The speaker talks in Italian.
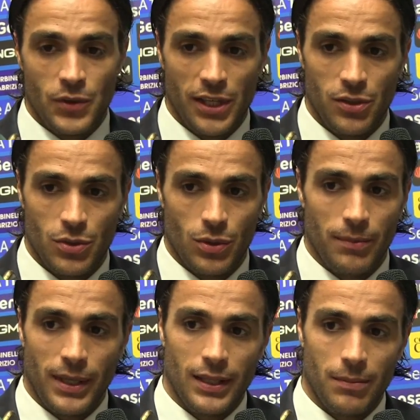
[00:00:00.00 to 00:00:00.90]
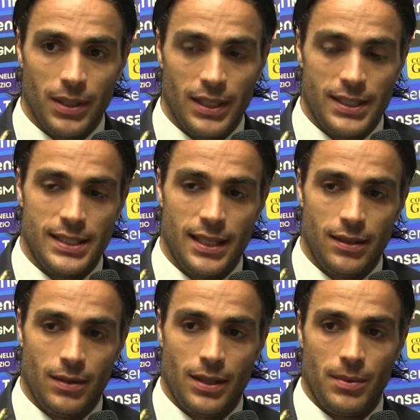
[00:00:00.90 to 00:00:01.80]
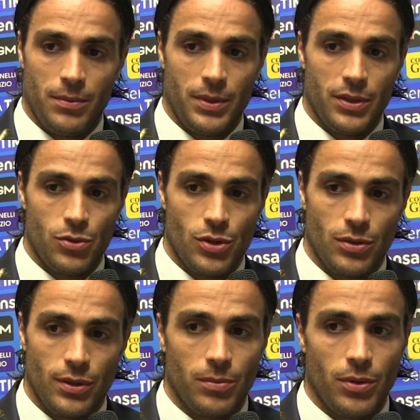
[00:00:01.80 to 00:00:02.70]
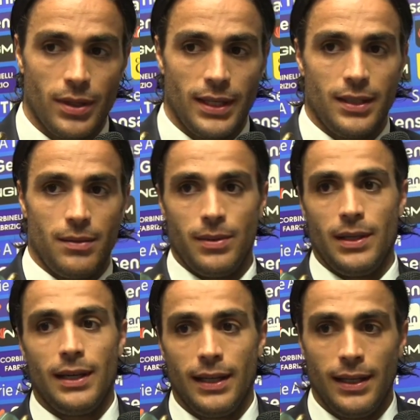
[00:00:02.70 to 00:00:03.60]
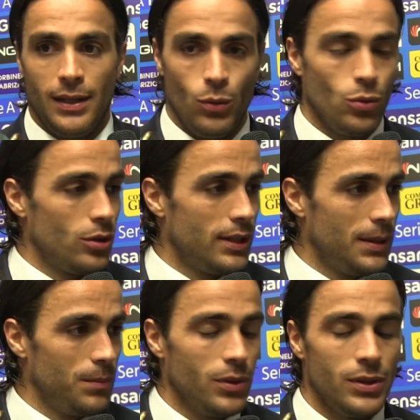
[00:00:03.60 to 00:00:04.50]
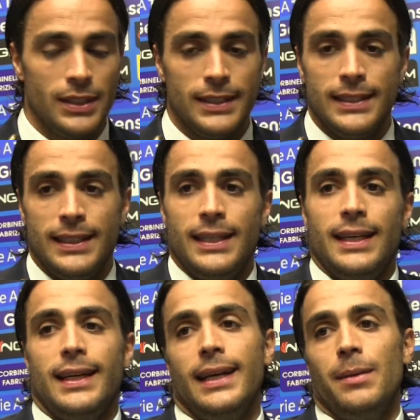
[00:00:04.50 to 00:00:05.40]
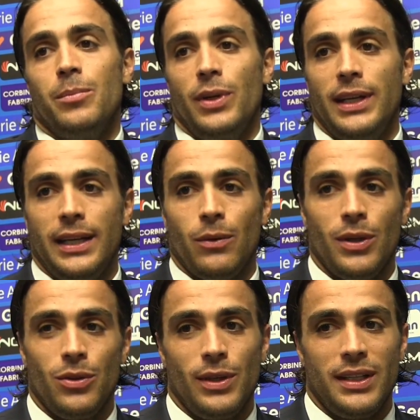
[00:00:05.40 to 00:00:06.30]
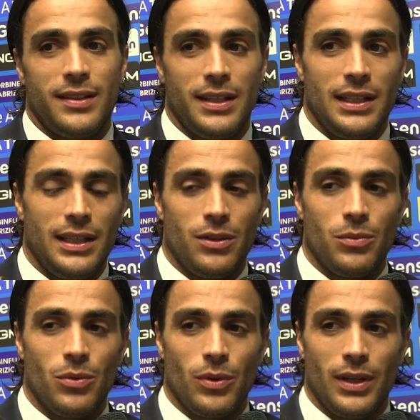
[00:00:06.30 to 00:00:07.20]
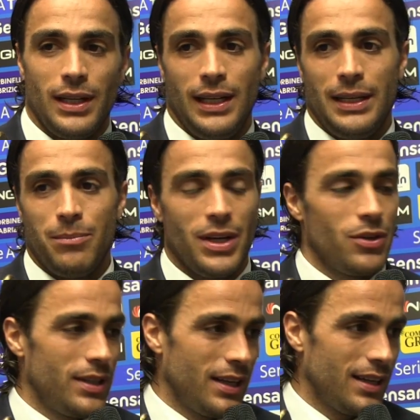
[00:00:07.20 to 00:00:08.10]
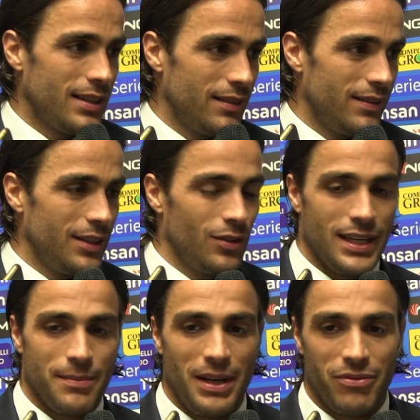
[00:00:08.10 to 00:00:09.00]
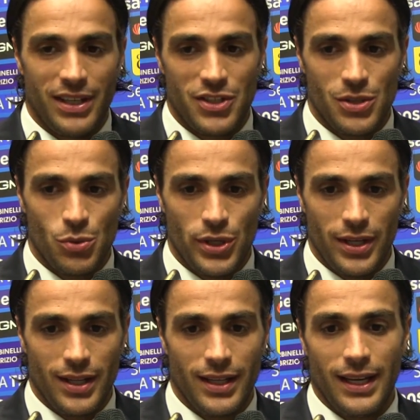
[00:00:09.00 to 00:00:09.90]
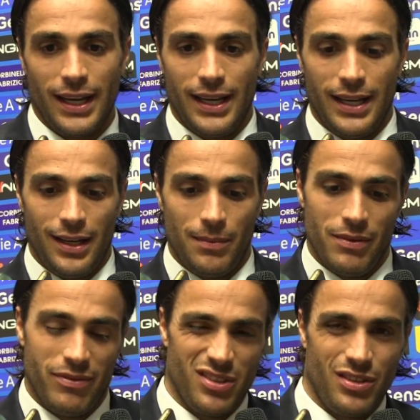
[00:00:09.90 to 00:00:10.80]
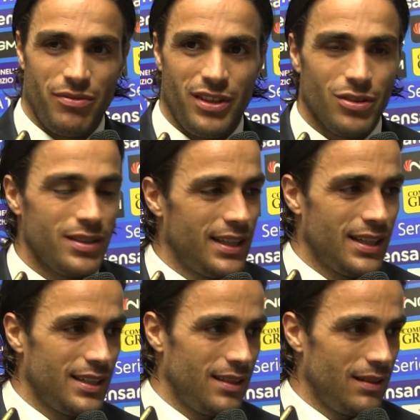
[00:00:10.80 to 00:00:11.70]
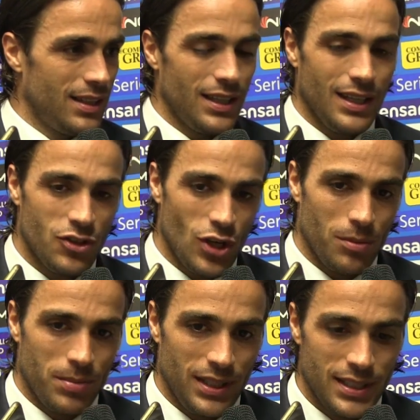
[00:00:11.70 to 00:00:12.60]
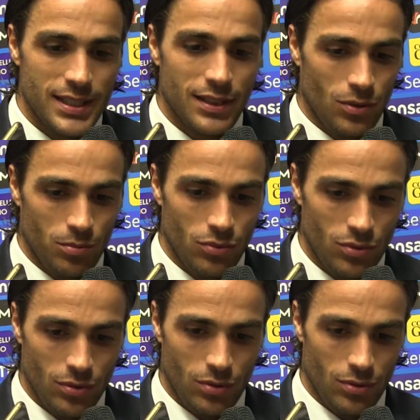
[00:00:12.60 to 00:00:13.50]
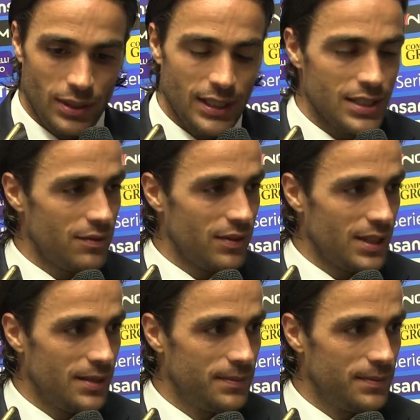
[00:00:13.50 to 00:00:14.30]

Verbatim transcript: ci hanno sicuramente penalizzato perché abbiamo perso giocatori importanti per eh, lungo tempo e poi quando entri comunque in periodi negativi non è mai facile uscirne e abbiamo fatto dei filotti negativi che ci hanno penalizzato appunto la classifica.